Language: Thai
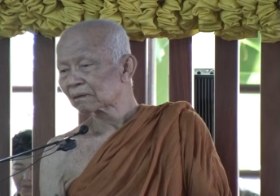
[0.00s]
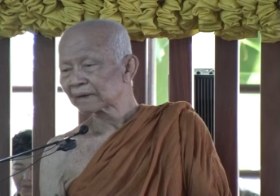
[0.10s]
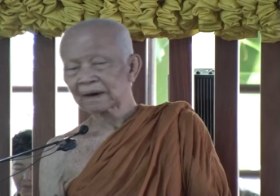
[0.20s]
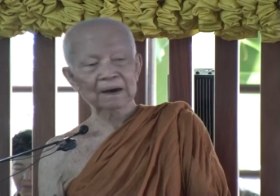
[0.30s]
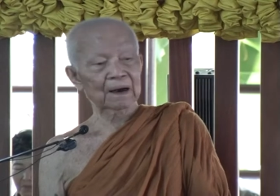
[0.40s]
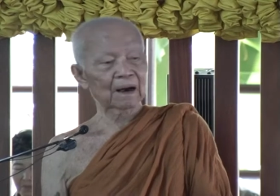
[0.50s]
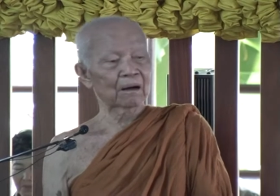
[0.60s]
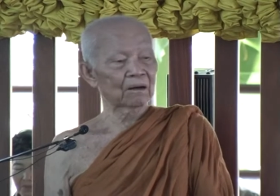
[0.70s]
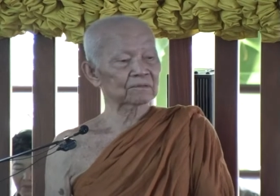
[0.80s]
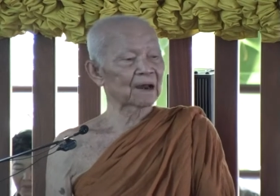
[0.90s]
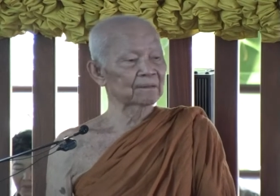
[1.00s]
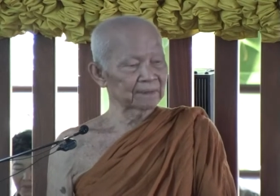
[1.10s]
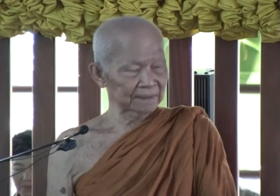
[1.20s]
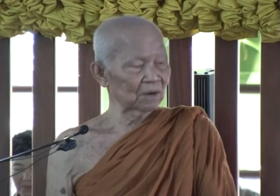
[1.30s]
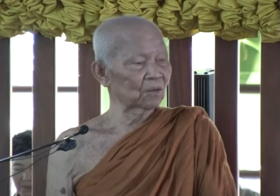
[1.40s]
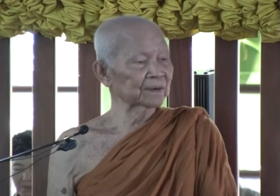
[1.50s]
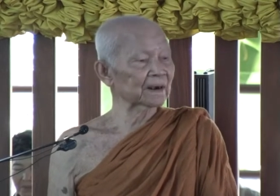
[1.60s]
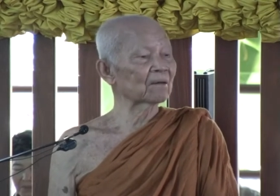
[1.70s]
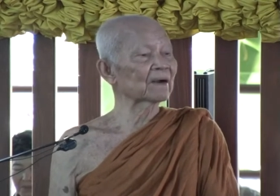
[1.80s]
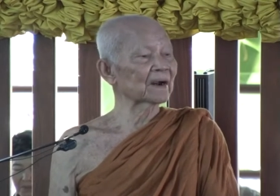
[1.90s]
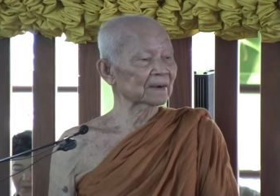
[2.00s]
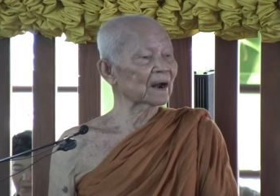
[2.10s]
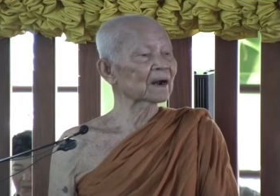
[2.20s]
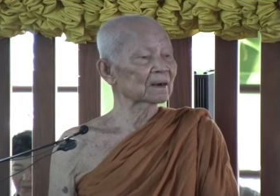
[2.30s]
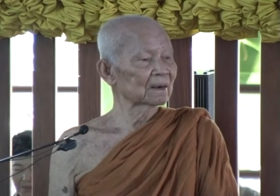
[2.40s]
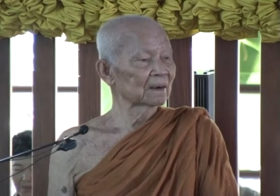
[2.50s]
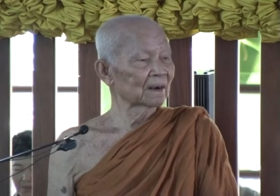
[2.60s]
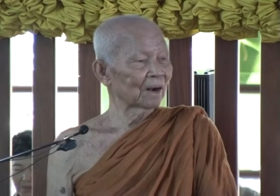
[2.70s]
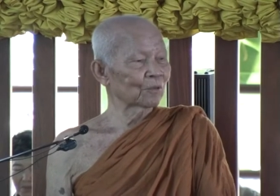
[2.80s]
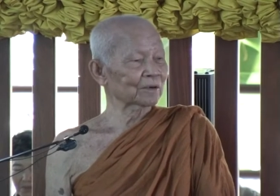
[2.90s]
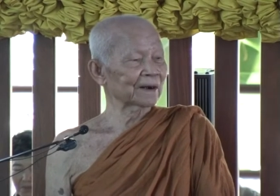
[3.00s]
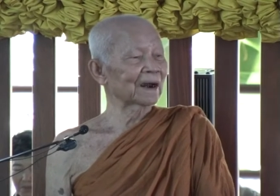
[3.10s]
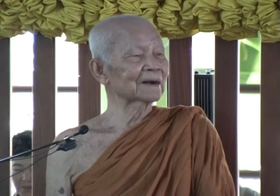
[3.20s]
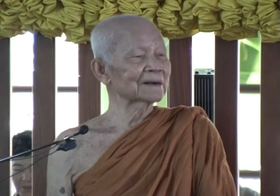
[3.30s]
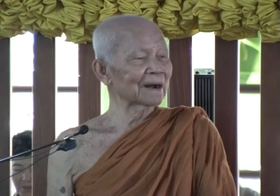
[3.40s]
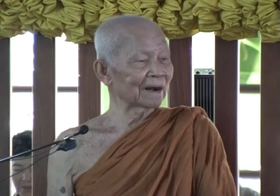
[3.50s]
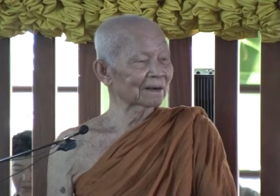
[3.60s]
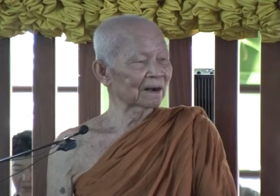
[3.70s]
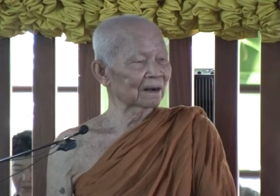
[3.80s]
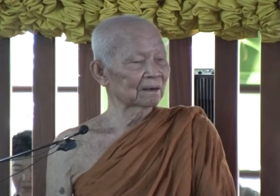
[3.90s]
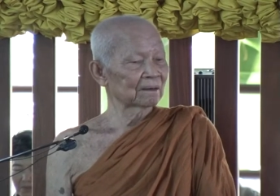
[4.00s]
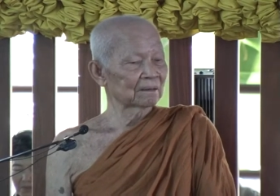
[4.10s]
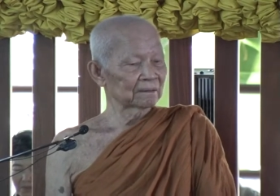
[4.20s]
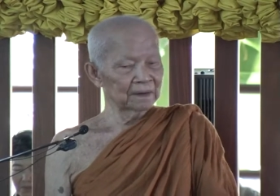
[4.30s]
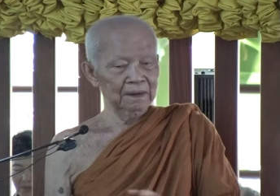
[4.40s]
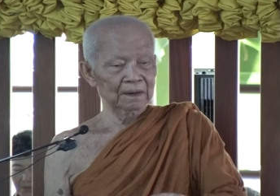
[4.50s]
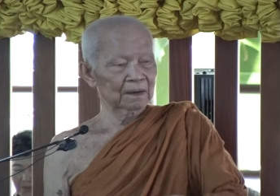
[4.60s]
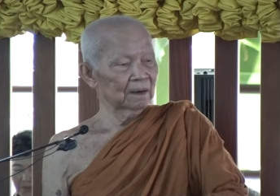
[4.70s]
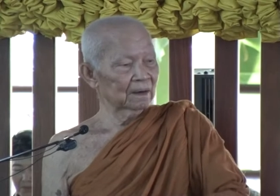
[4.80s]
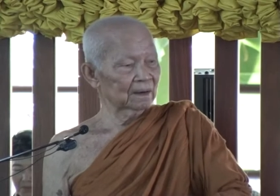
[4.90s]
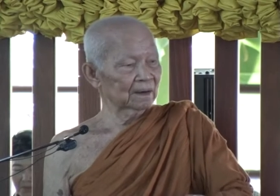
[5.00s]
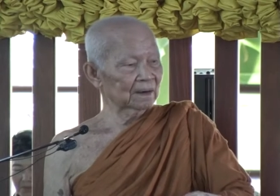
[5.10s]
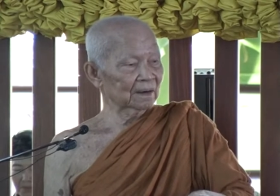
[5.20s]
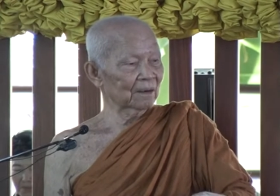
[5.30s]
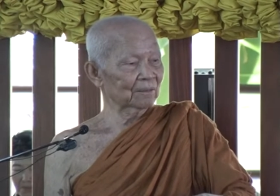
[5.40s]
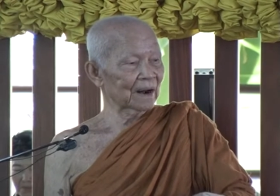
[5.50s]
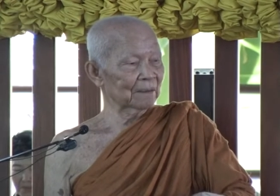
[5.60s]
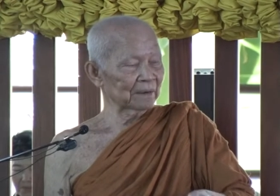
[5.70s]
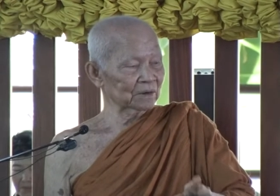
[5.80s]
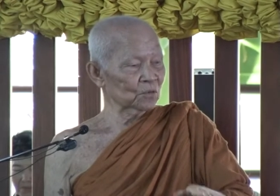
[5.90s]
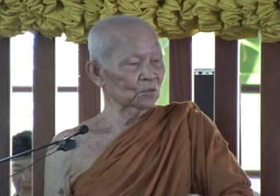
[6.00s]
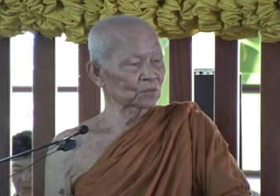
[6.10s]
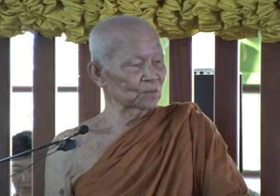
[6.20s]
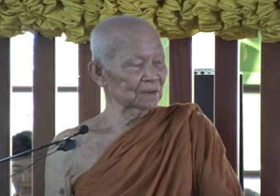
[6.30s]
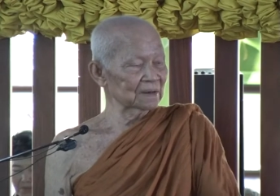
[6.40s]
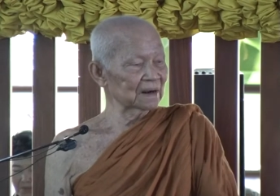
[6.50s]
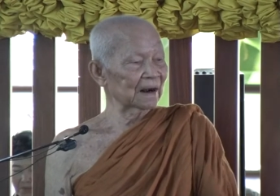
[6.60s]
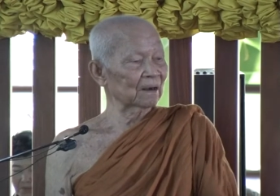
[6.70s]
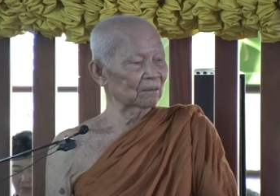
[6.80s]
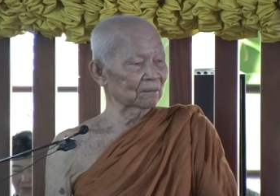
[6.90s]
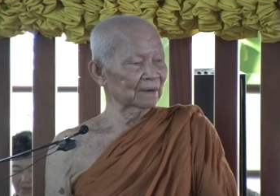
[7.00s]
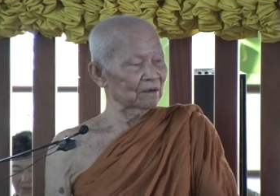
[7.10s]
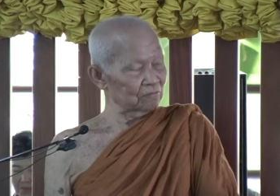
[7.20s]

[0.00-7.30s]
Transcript: เนี่ยละเอาเอาสามสิบกิโลนี่เอาละนะ เอาแค่นี้แหละนะนี่เราได้เป็นต้นทุนขึ้นแล้วใน